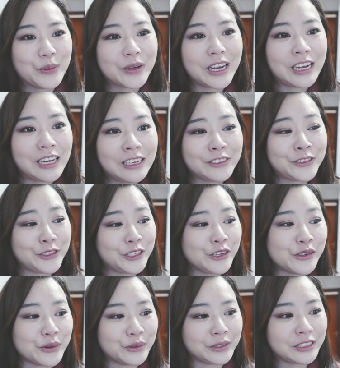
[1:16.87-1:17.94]
刚刚就是
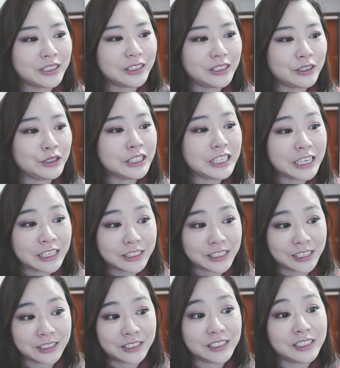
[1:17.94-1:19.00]
有之，就是一个
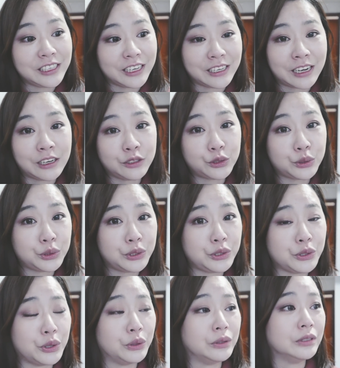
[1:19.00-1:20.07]
小时之前，然后就是
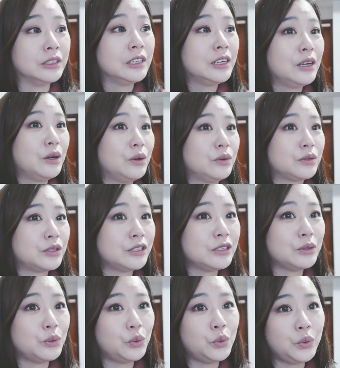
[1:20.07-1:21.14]
有，就
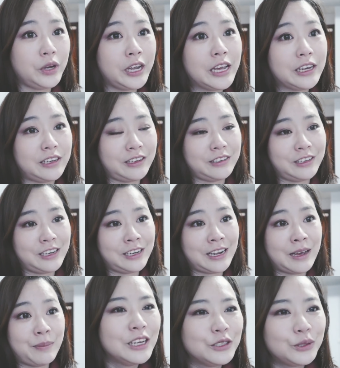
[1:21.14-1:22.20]
是物业的人
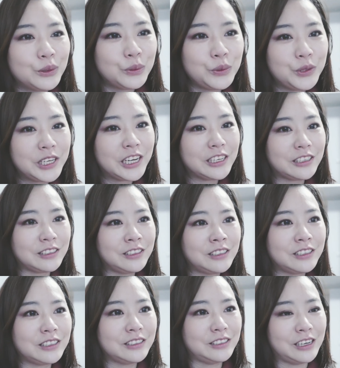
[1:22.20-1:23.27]
来，就物业的那
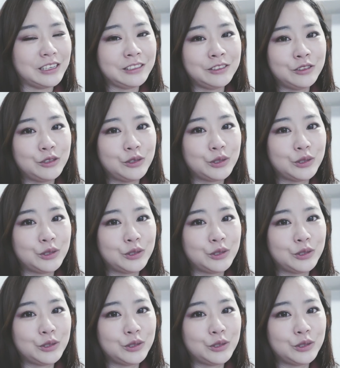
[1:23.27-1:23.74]
个人